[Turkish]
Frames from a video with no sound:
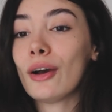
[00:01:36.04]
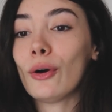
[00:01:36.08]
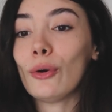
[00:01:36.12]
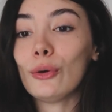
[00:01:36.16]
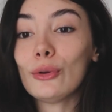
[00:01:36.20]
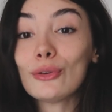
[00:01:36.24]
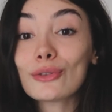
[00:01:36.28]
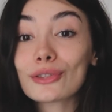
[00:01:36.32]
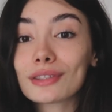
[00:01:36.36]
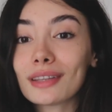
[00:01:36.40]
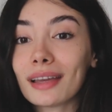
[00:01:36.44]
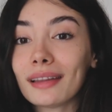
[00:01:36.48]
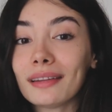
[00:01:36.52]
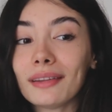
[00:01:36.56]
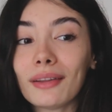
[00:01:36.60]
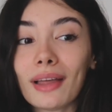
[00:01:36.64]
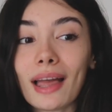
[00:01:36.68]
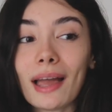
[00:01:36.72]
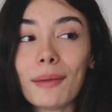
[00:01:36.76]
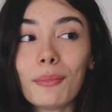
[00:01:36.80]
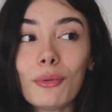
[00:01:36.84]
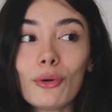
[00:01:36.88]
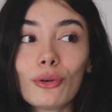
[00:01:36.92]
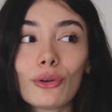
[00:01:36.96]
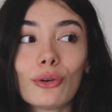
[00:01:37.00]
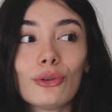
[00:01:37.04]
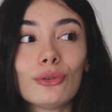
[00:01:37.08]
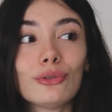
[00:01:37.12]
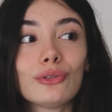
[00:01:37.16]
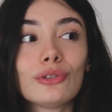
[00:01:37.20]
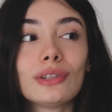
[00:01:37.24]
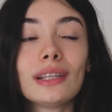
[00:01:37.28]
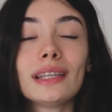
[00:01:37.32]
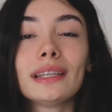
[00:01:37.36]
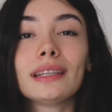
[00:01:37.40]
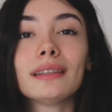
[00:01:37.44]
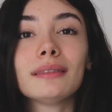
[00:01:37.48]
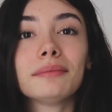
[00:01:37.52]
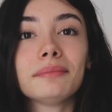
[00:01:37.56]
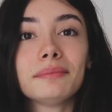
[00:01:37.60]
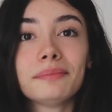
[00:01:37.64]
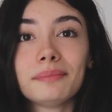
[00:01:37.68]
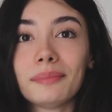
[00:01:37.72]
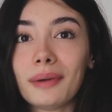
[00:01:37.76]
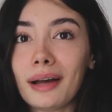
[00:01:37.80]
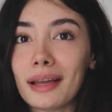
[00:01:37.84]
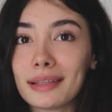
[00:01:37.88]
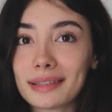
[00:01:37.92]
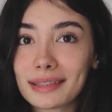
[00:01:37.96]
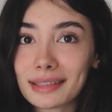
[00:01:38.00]
O yüzden hem o görüntülerin
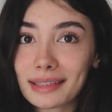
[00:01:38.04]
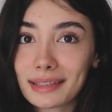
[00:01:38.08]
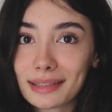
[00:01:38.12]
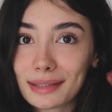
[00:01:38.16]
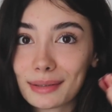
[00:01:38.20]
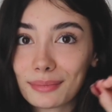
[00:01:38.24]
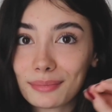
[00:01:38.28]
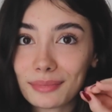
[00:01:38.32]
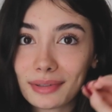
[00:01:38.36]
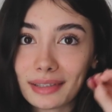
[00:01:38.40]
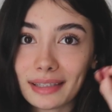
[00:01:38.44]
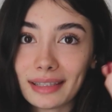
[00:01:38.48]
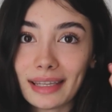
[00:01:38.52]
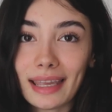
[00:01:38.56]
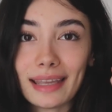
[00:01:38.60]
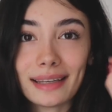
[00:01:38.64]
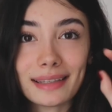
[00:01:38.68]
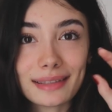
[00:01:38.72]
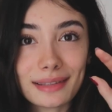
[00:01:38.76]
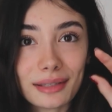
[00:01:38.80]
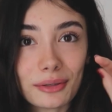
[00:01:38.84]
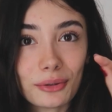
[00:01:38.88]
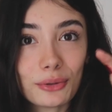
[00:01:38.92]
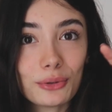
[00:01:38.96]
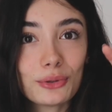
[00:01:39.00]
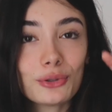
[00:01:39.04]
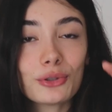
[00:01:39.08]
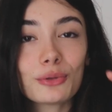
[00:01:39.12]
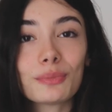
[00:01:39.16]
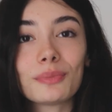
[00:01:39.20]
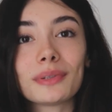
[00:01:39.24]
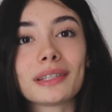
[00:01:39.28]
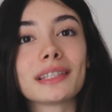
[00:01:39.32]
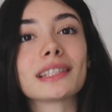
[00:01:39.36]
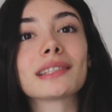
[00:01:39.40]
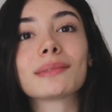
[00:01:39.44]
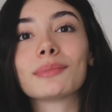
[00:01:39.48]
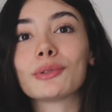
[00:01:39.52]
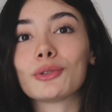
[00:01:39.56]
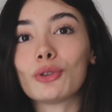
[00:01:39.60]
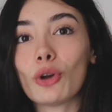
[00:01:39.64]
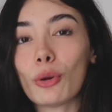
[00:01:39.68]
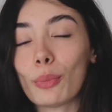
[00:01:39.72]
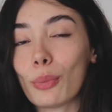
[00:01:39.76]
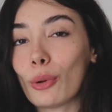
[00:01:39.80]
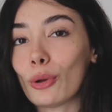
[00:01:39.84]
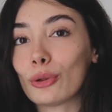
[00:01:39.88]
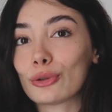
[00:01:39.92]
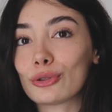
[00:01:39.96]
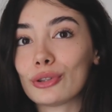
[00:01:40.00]
bazı kısımları en azından küçük bir kısmı
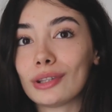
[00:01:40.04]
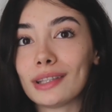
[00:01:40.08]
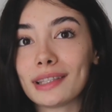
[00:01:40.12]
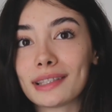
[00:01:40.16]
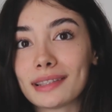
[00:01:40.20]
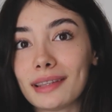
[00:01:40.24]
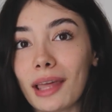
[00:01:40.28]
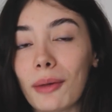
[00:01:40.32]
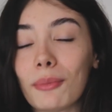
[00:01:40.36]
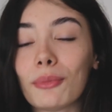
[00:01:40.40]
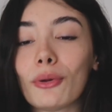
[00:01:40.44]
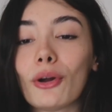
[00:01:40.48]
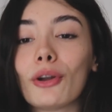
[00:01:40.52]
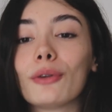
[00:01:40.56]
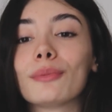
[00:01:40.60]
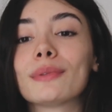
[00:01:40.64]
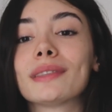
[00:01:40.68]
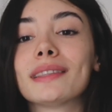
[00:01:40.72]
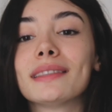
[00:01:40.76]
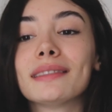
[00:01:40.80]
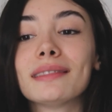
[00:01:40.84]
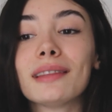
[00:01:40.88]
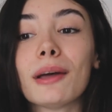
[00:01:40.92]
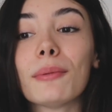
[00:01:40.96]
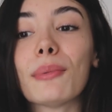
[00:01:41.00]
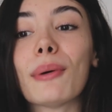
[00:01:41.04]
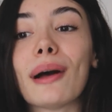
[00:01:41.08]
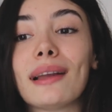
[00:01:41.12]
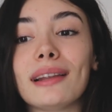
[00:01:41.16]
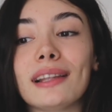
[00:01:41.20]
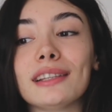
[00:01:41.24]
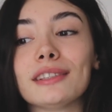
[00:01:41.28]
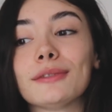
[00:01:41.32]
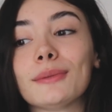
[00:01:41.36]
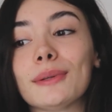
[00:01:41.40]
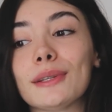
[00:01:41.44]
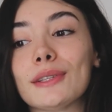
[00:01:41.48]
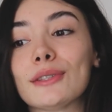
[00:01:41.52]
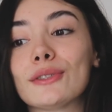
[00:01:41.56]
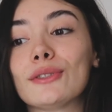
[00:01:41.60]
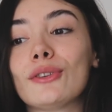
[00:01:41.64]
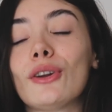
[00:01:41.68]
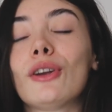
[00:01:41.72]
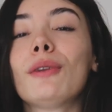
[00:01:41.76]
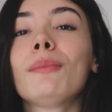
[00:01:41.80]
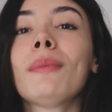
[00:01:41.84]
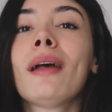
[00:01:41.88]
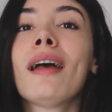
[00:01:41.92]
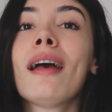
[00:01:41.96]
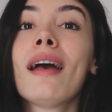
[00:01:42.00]
çöp olsun istemiyorum. Sizinle paylaşmak
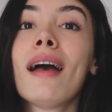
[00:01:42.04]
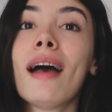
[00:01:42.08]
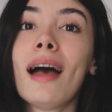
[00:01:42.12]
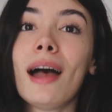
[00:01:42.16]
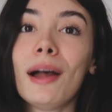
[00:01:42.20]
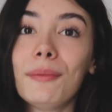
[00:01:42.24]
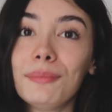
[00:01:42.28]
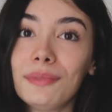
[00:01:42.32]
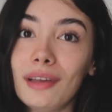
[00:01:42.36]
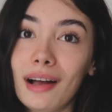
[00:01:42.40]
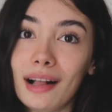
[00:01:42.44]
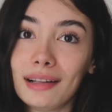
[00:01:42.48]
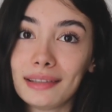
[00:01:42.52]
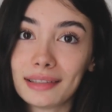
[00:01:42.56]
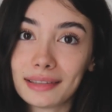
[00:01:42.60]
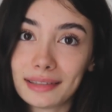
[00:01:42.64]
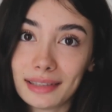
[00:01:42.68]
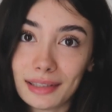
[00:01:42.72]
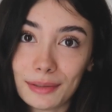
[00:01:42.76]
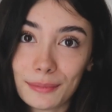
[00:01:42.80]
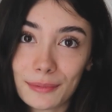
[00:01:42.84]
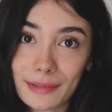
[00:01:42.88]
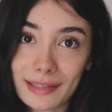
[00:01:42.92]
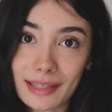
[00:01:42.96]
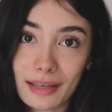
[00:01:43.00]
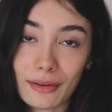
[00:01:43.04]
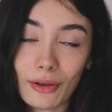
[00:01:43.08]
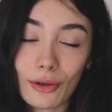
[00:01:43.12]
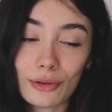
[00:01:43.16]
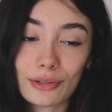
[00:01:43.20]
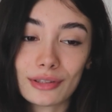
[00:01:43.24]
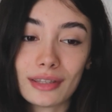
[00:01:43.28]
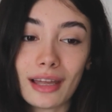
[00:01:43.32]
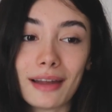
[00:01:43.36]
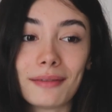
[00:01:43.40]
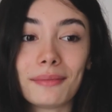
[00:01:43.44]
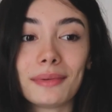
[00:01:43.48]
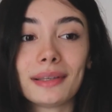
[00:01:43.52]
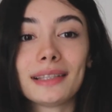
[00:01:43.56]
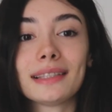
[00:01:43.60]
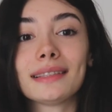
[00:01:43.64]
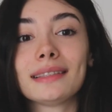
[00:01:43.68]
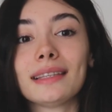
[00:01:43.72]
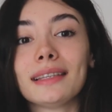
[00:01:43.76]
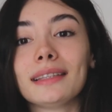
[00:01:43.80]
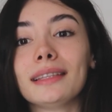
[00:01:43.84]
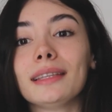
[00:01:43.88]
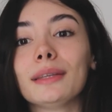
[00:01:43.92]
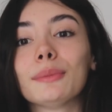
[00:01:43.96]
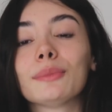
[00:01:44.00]
istiyorum. Hem de aldıklarımı size göstermek
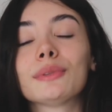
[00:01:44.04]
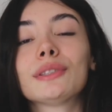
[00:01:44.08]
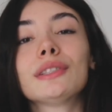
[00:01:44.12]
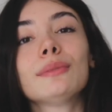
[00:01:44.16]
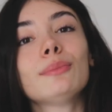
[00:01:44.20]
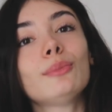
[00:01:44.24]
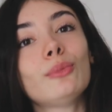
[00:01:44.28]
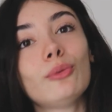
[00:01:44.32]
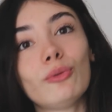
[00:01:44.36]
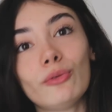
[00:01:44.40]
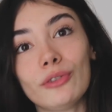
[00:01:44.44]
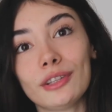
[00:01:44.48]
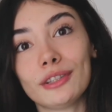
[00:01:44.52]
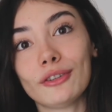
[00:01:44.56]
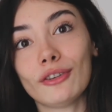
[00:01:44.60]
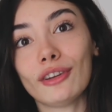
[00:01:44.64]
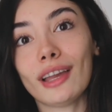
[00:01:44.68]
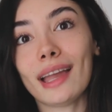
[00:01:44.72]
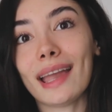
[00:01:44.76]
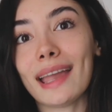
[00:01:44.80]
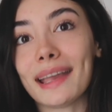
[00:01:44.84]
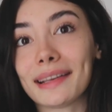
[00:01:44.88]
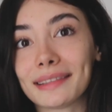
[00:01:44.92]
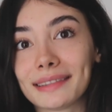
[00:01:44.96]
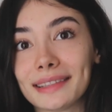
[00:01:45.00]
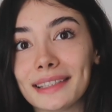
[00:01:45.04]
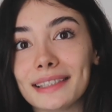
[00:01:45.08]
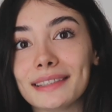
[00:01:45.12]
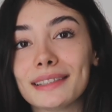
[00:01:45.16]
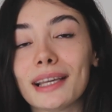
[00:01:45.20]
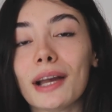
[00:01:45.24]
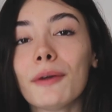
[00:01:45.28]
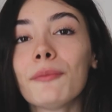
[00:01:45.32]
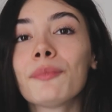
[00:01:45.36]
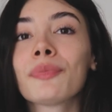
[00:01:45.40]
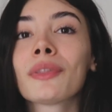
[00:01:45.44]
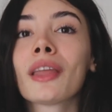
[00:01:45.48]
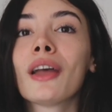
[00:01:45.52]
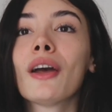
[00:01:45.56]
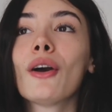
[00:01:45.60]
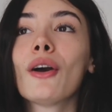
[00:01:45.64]
istediğim için bu videoya ekleyeceğim.